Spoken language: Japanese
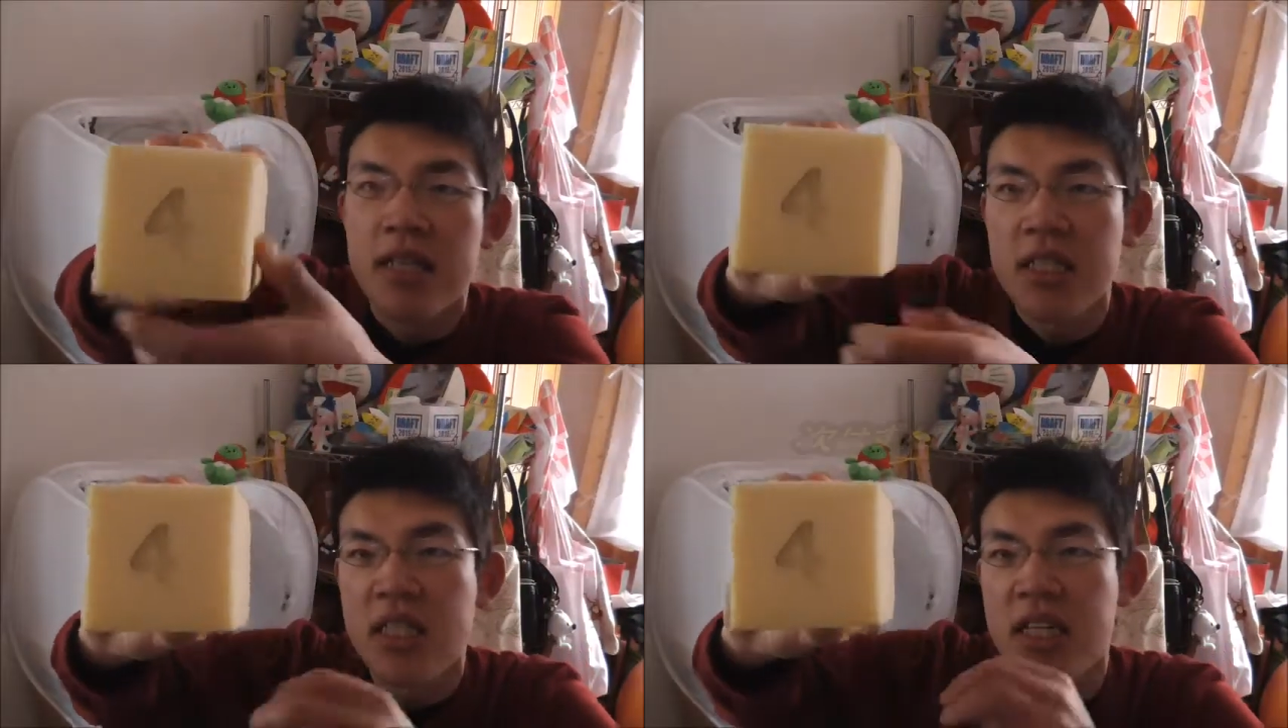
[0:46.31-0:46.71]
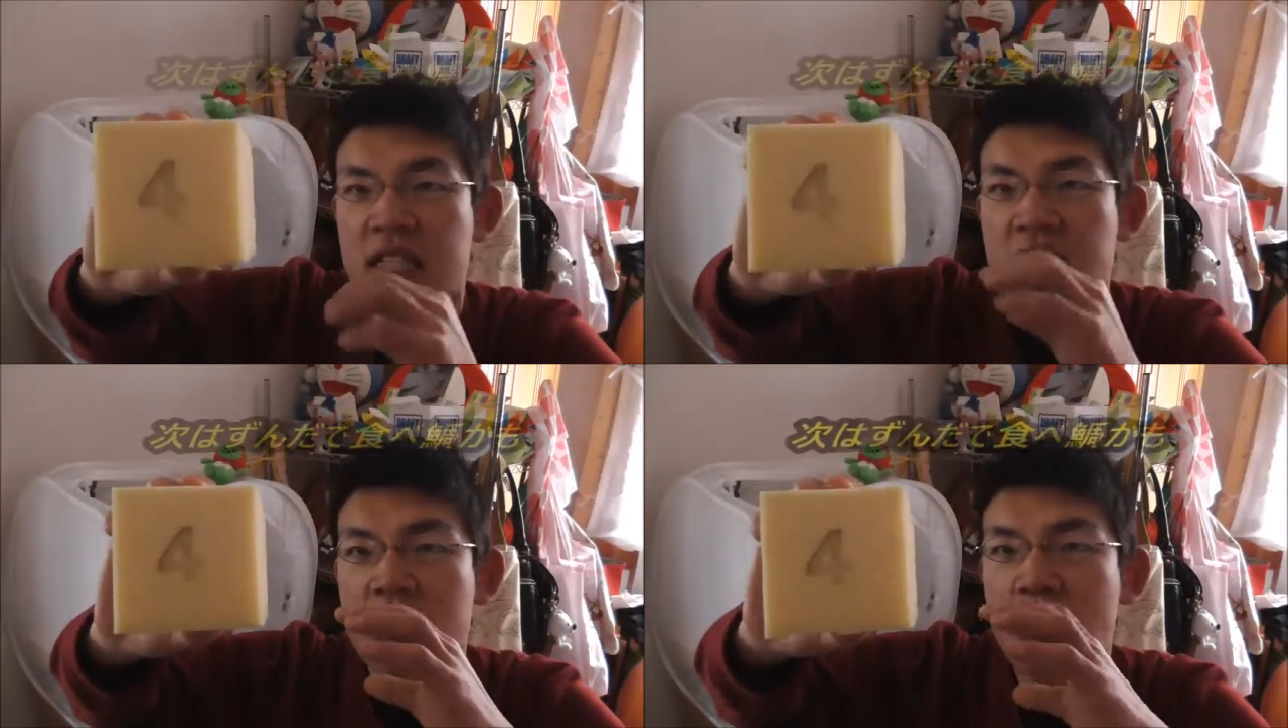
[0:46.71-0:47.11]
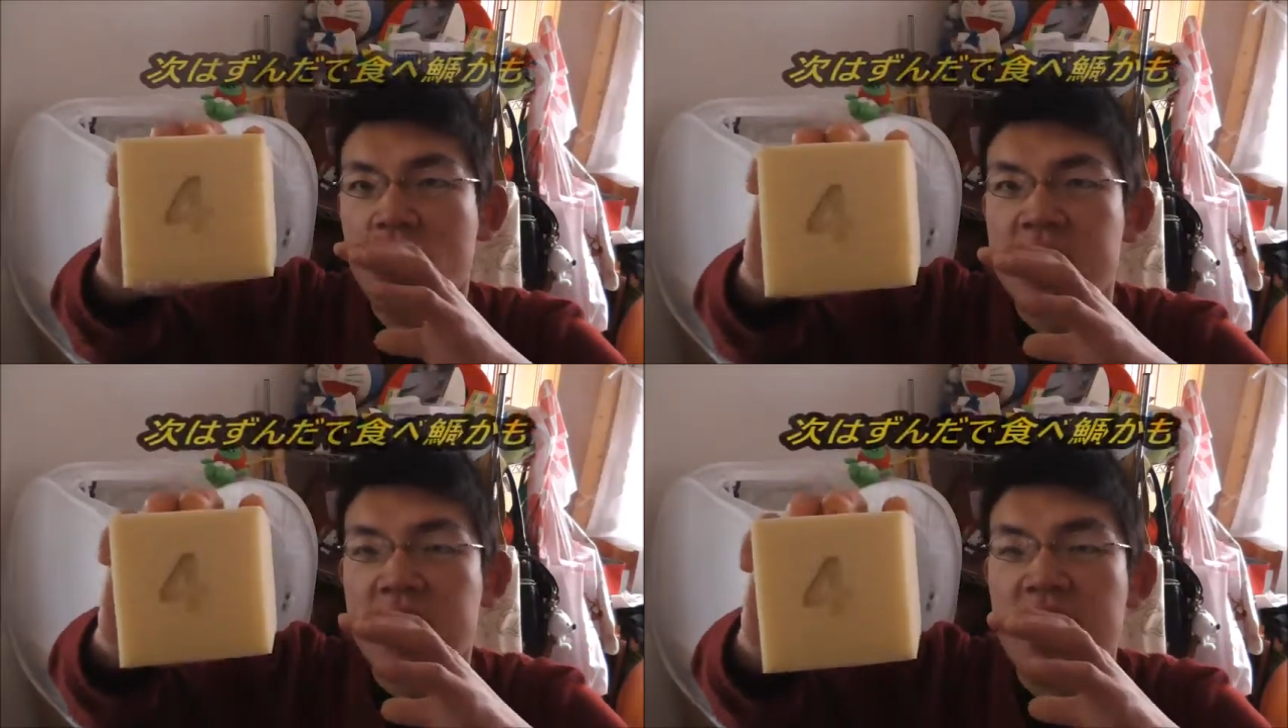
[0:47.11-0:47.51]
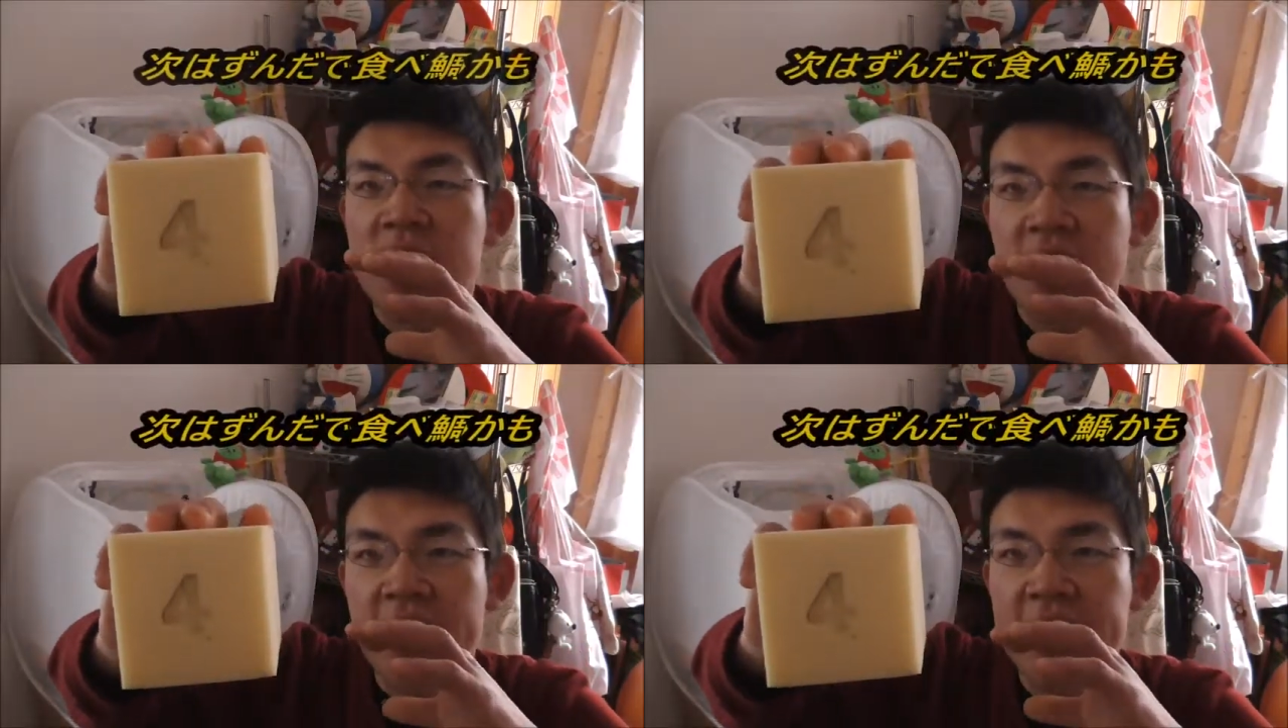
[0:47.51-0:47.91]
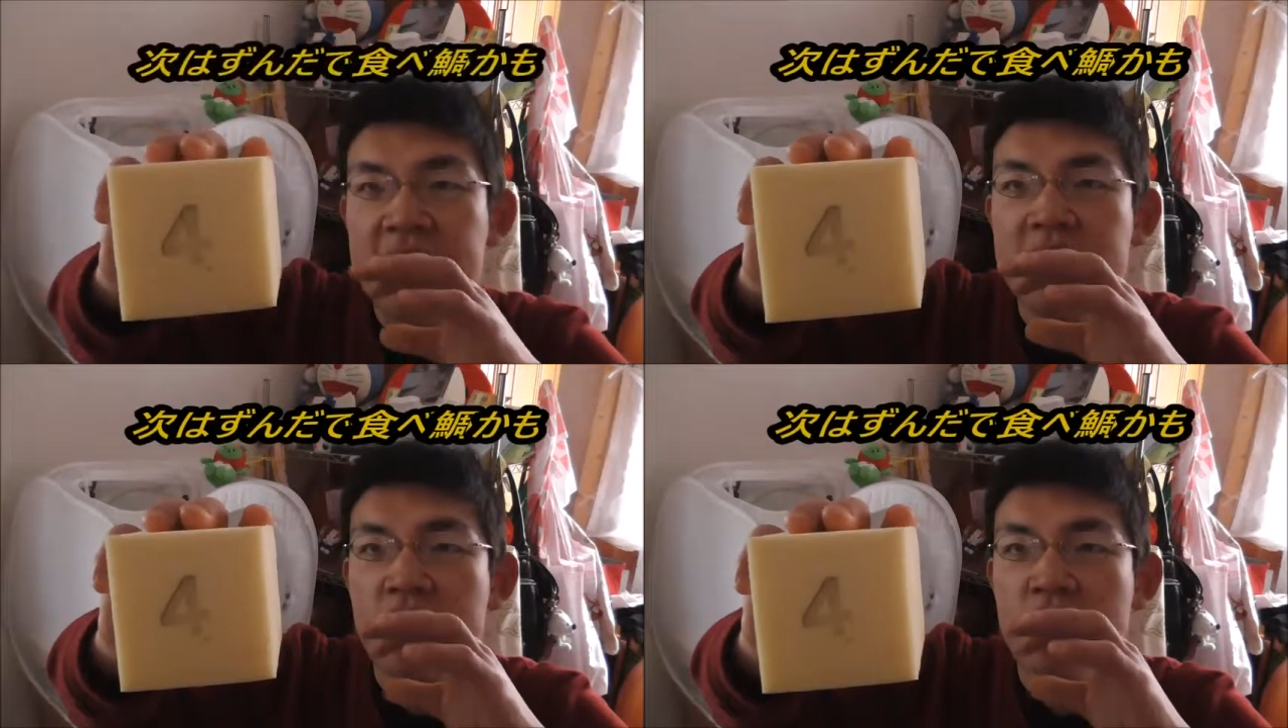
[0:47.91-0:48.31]
生地がしっとりしていて
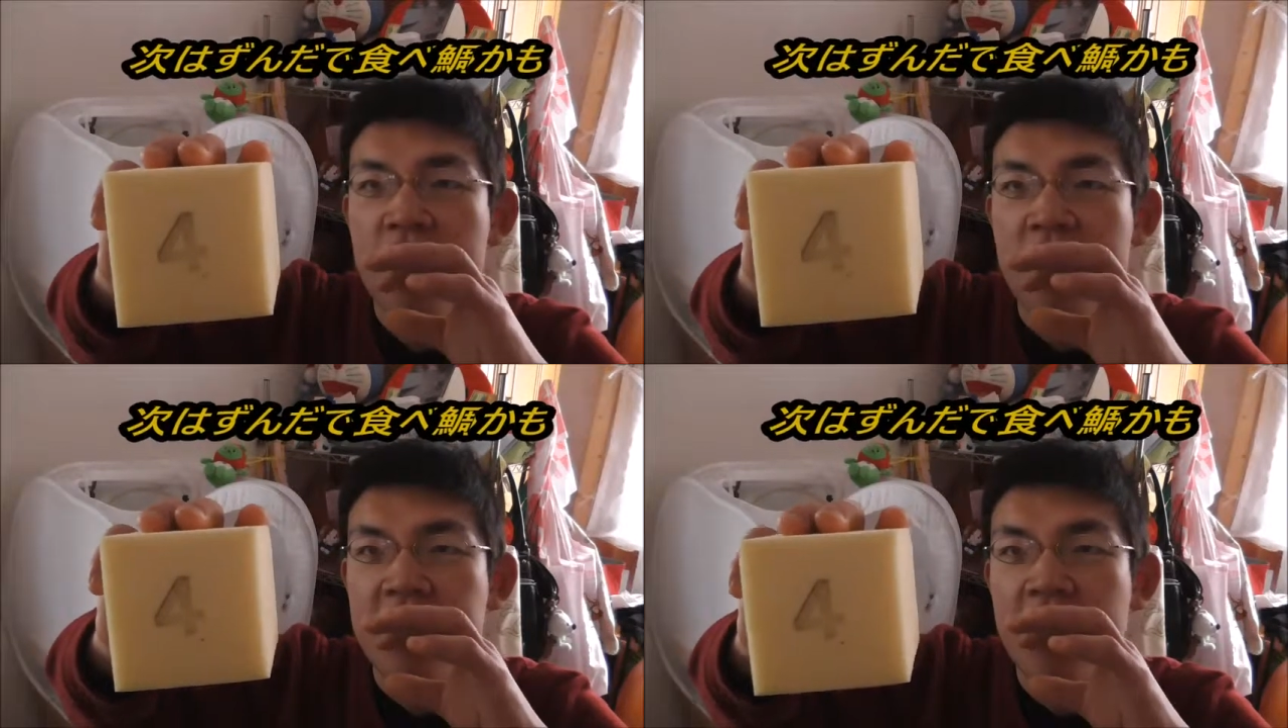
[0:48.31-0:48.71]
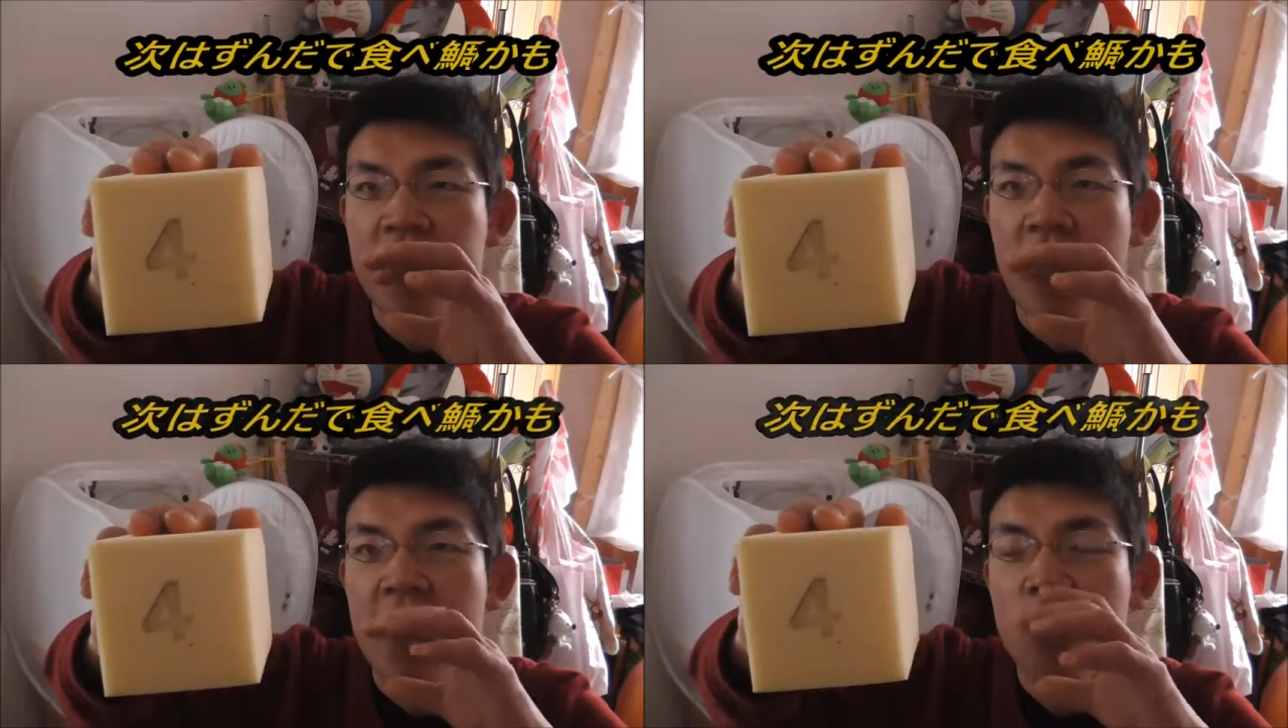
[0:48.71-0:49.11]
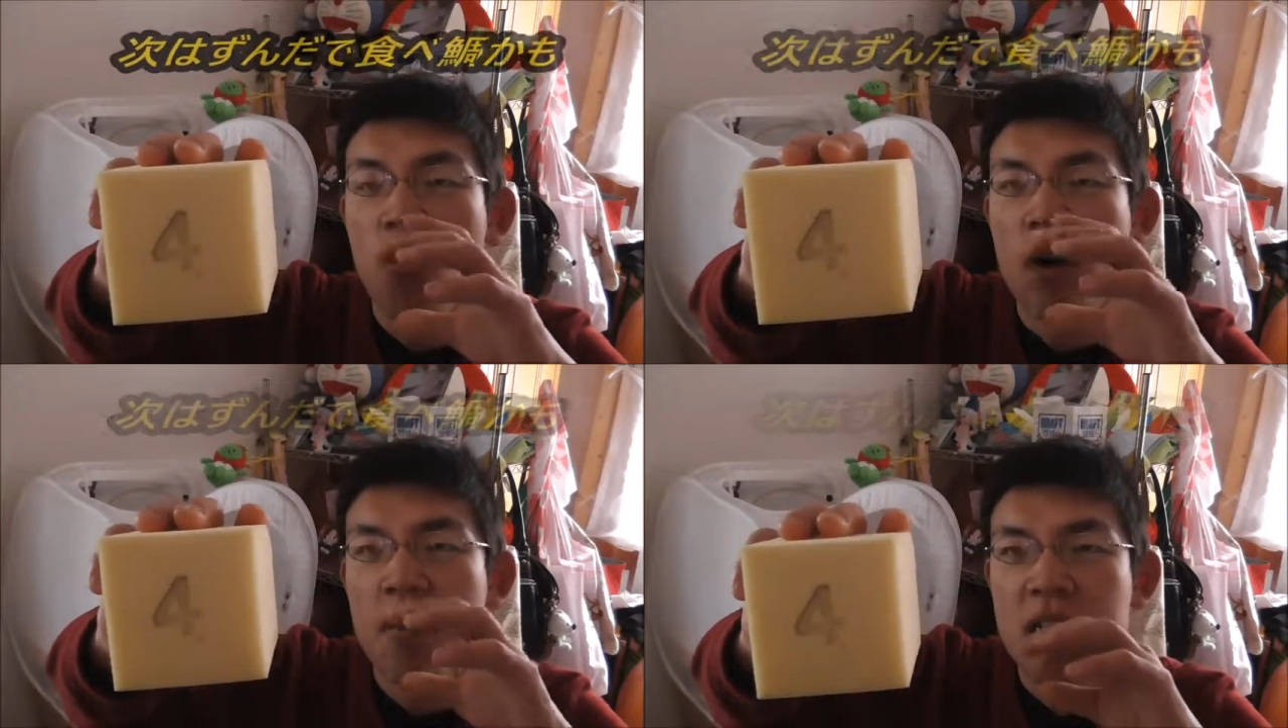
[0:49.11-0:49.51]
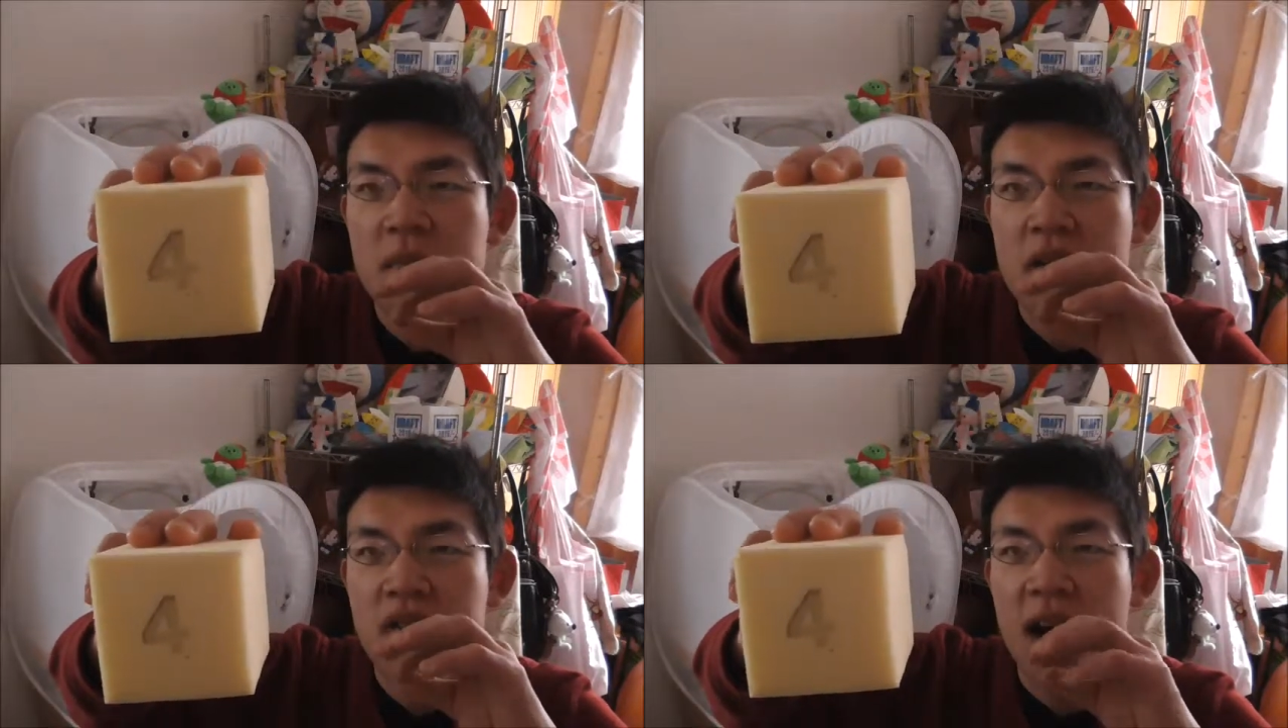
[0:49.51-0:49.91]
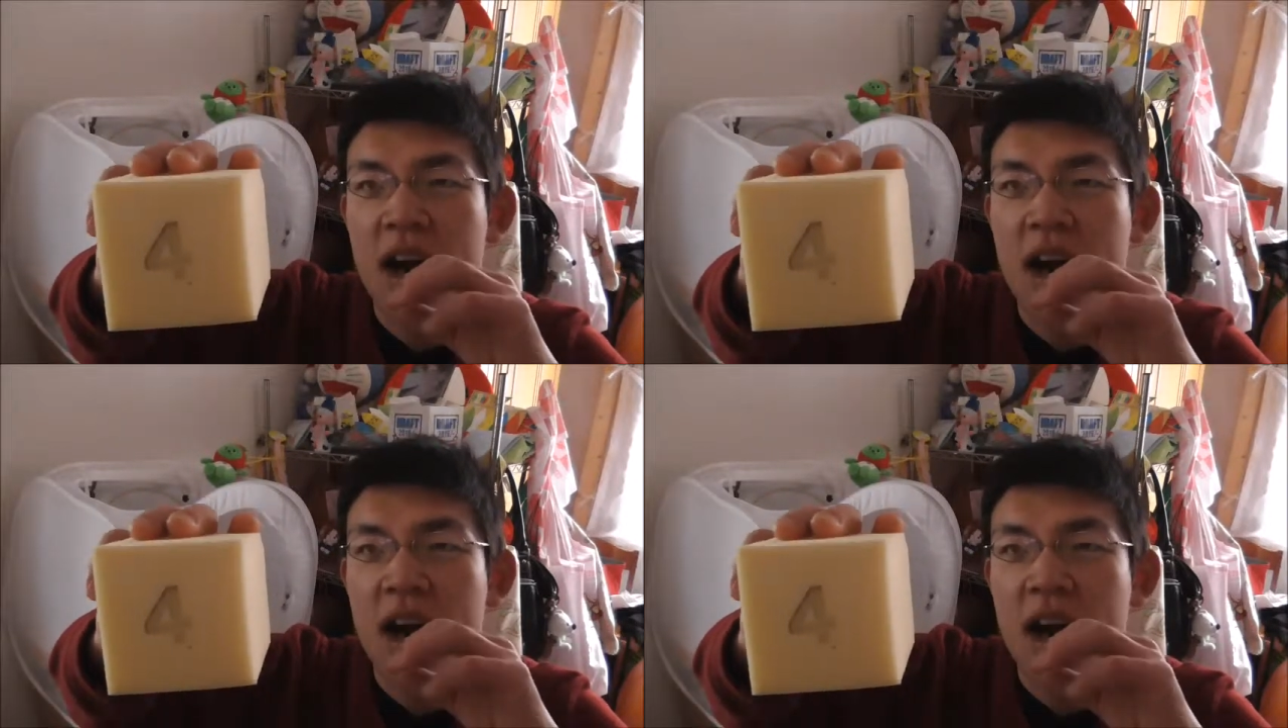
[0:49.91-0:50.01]
その中にあるあんこを噛みしめると